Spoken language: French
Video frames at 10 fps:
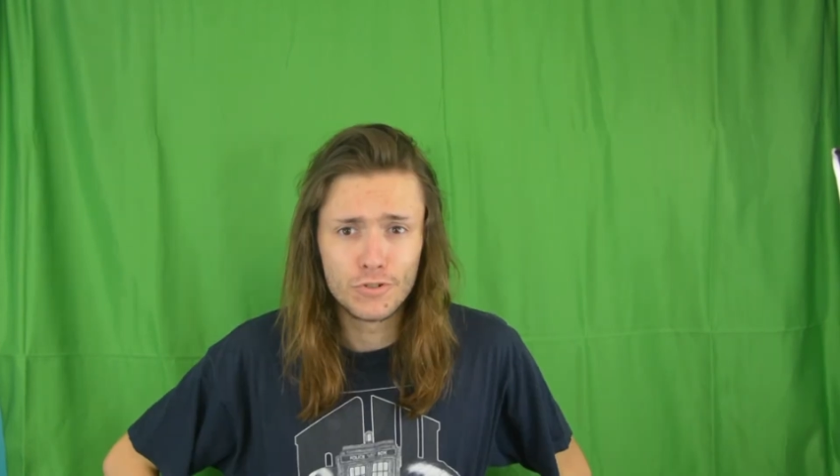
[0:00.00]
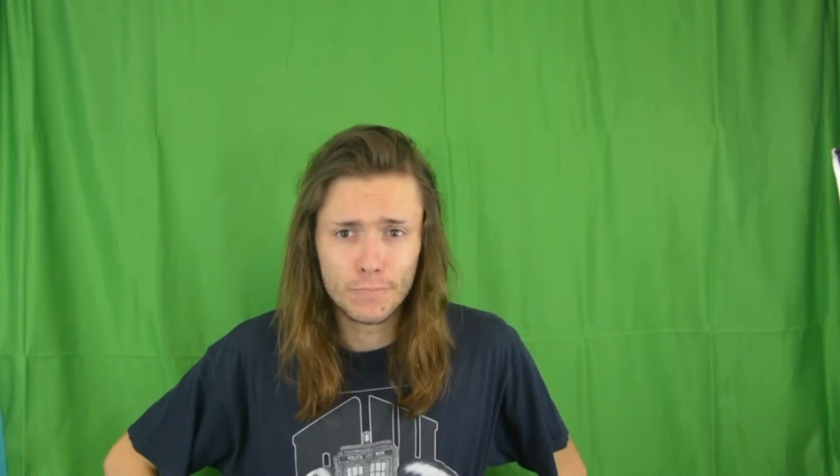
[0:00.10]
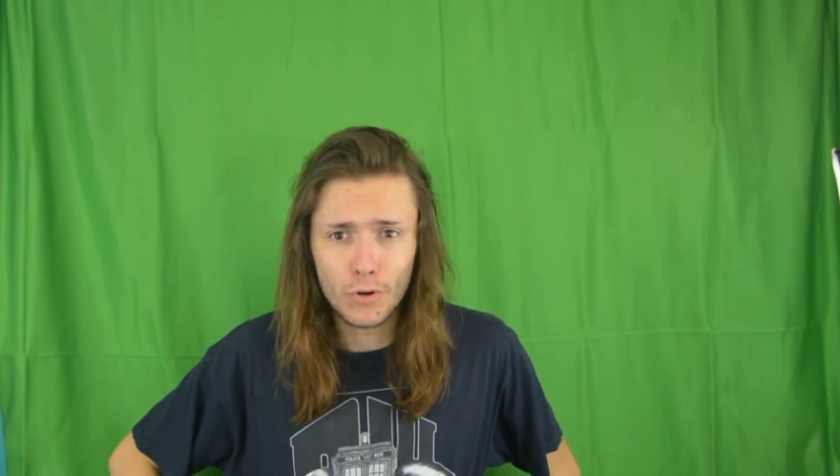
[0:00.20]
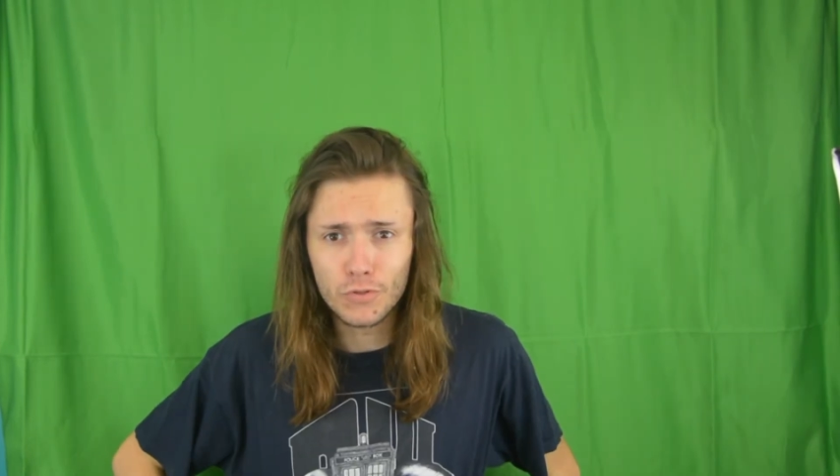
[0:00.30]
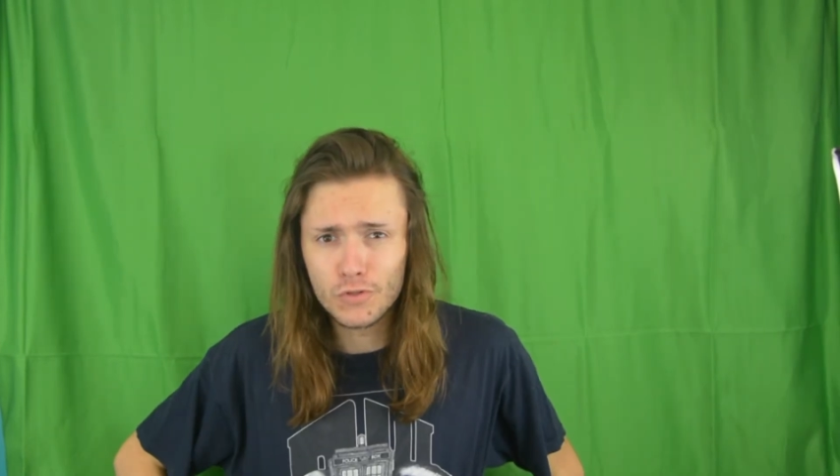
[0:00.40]

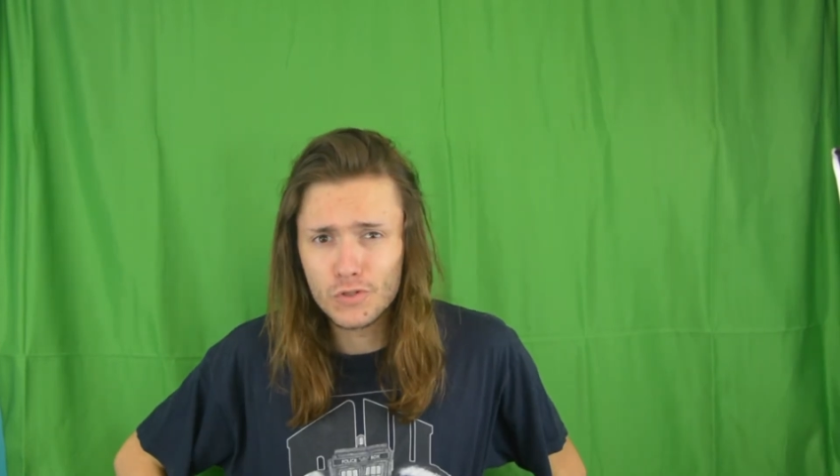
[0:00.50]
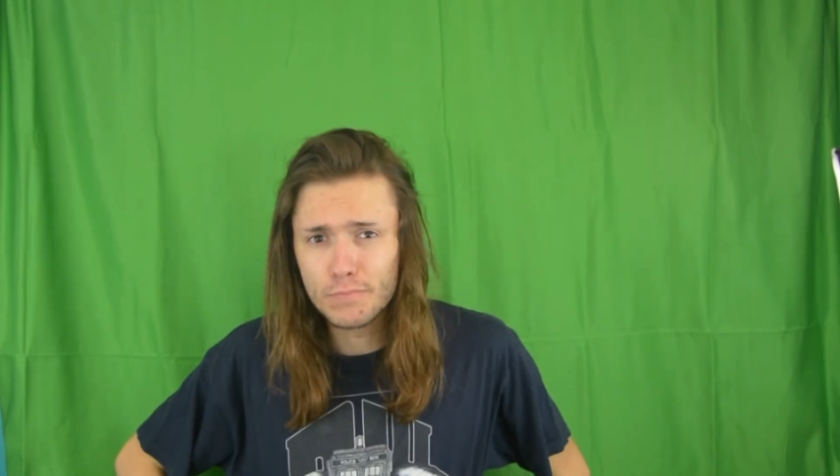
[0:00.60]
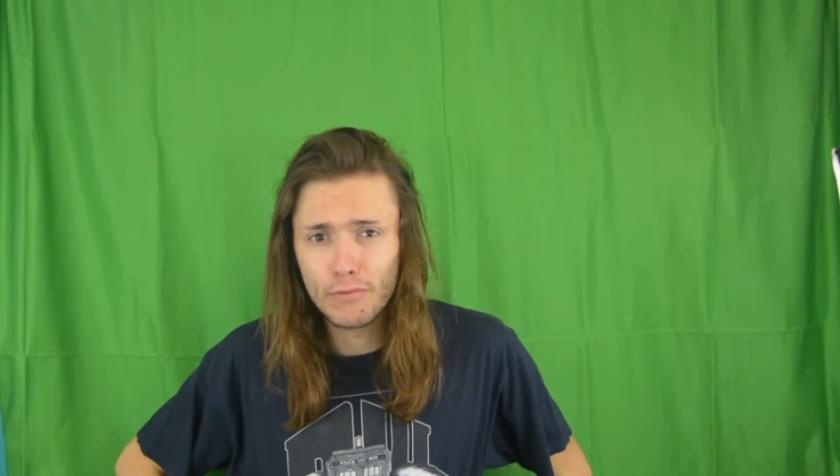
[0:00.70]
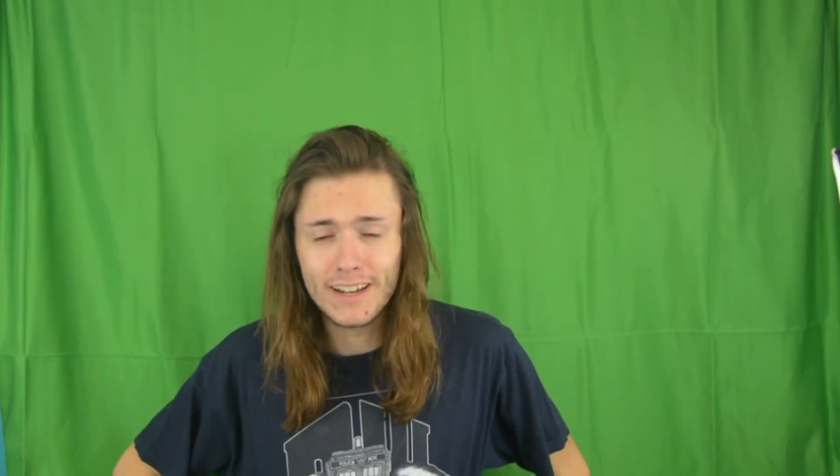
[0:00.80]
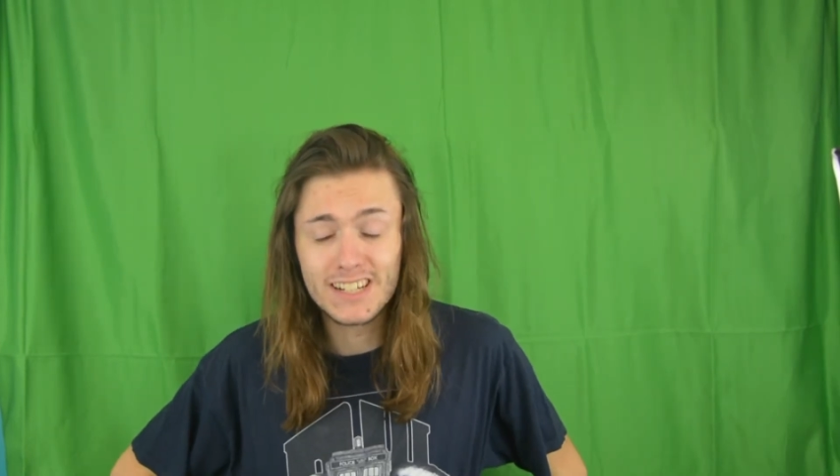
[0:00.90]
Je pense que
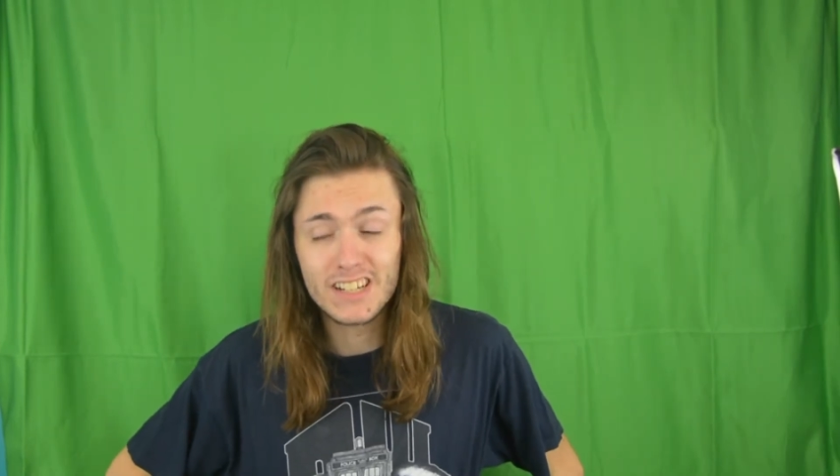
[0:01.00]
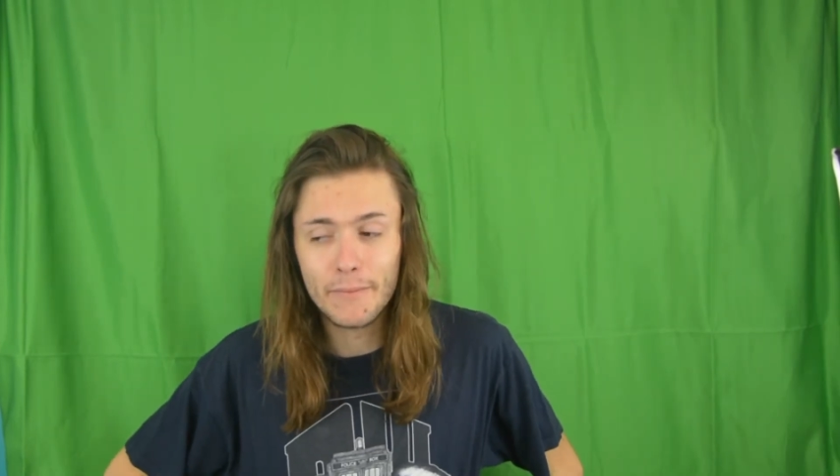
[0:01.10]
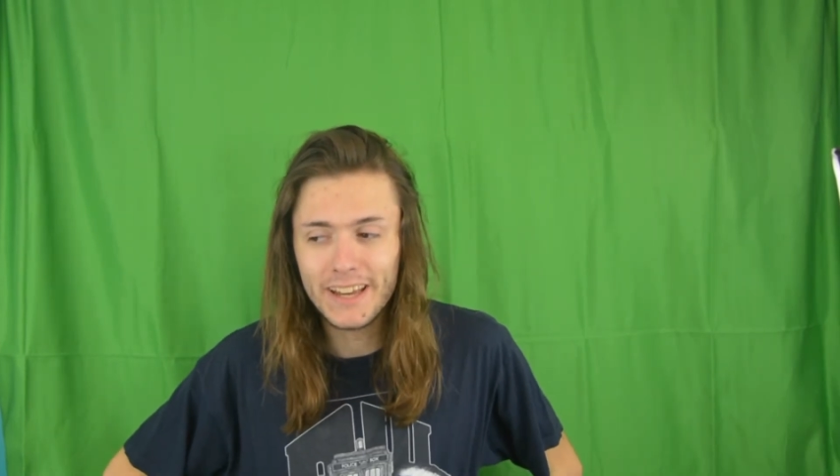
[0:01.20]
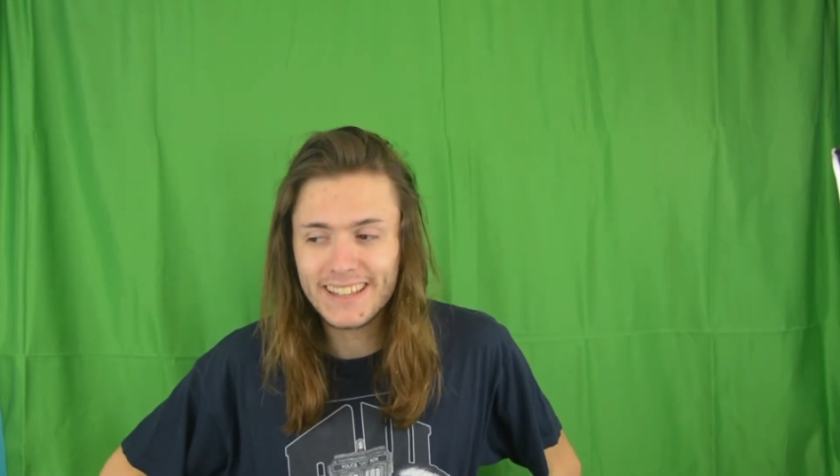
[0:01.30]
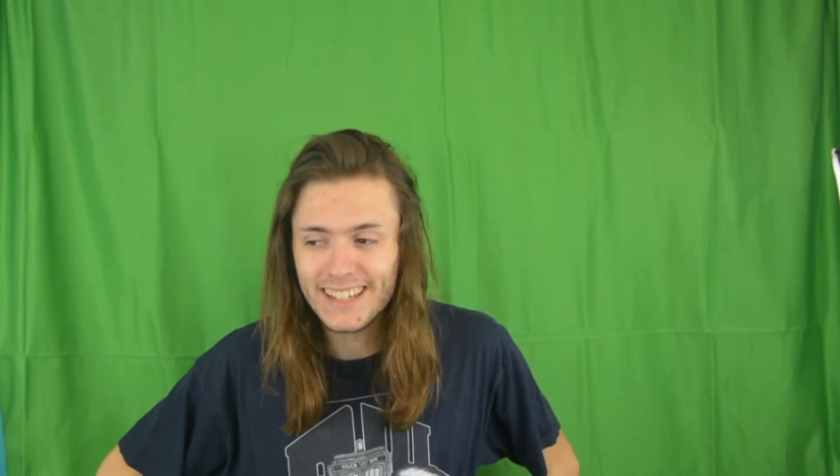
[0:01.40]
je pourrais
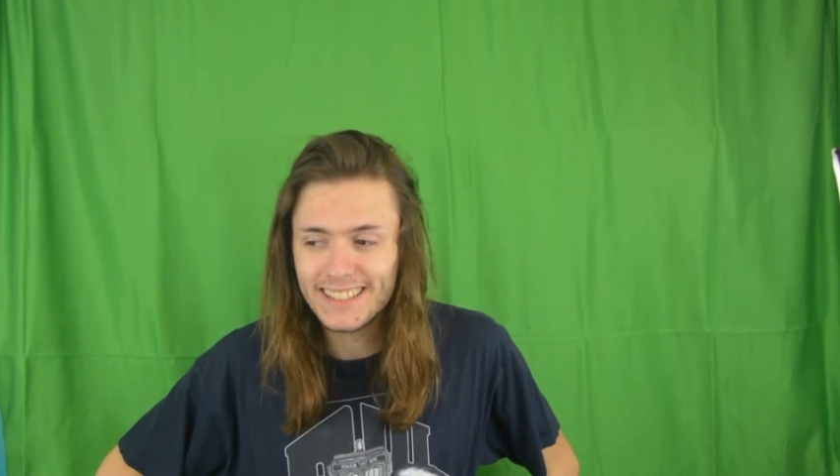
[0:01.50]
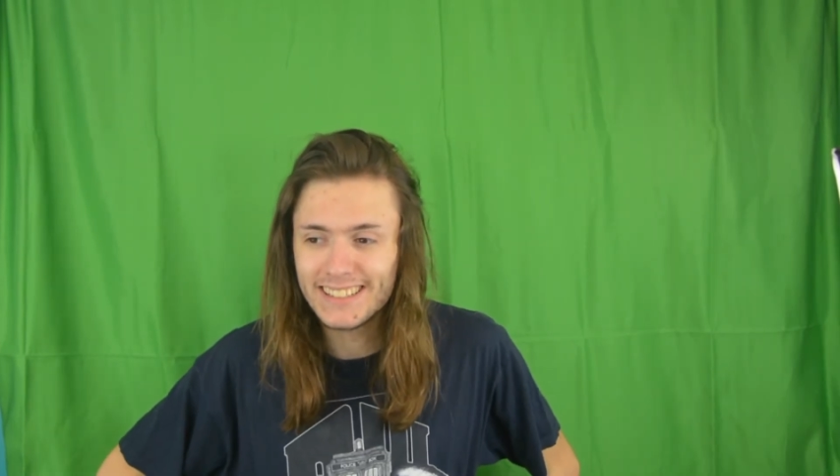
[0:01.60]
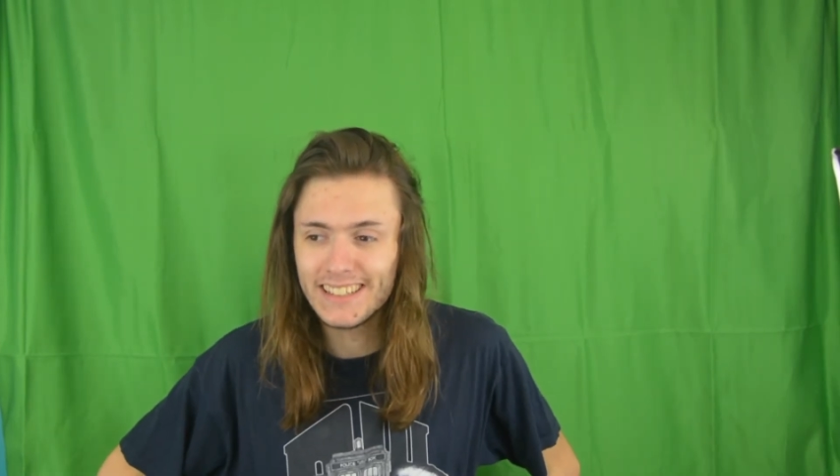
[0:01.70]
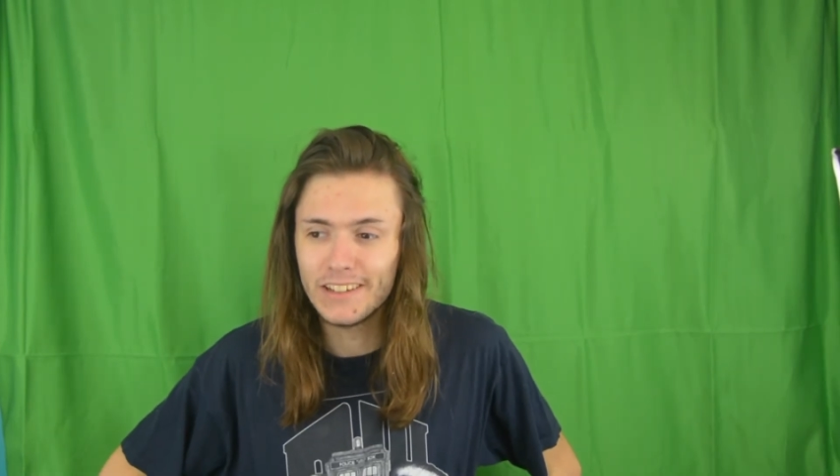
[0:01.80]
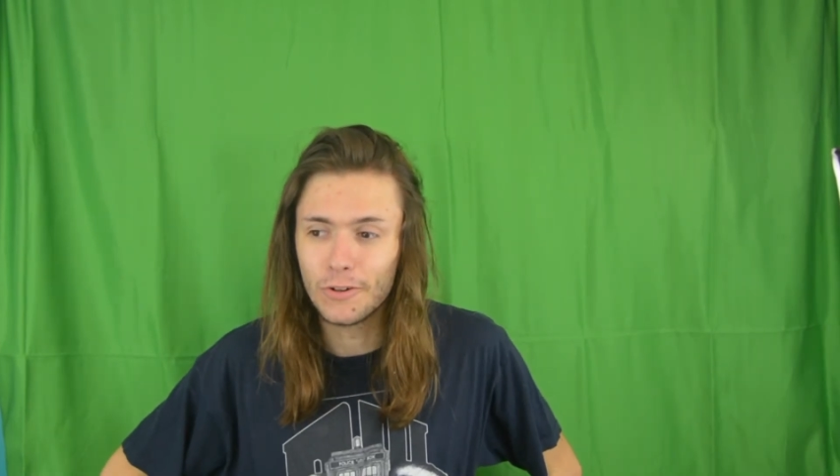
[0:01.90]
jamais être
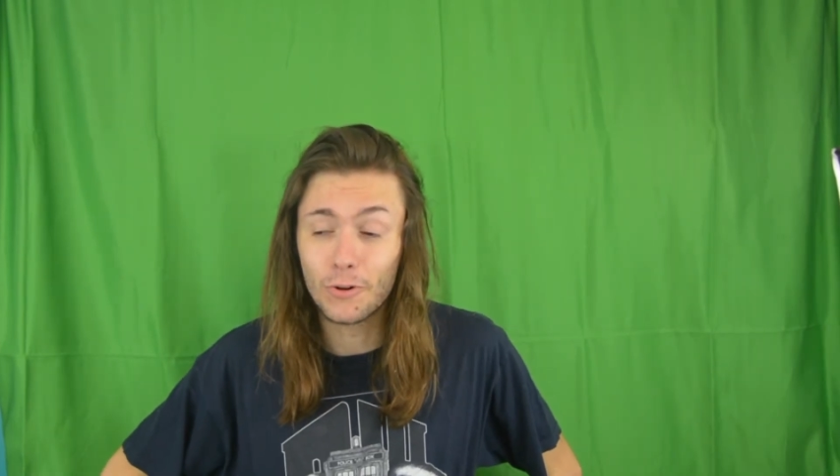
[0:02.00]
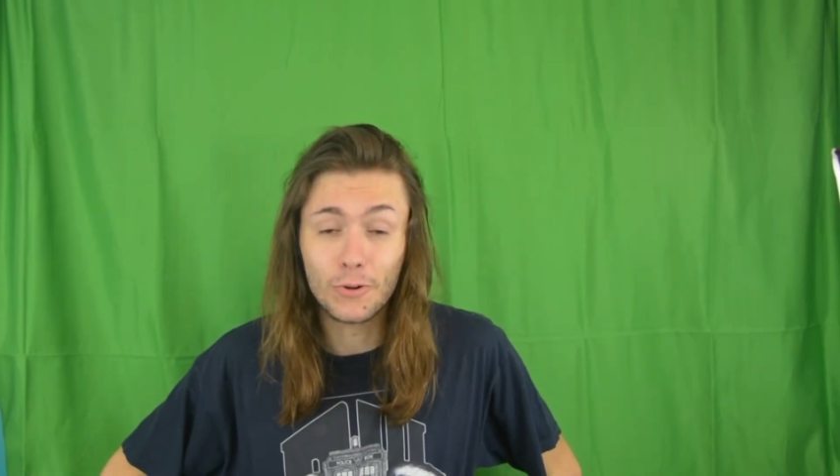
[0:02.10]
assez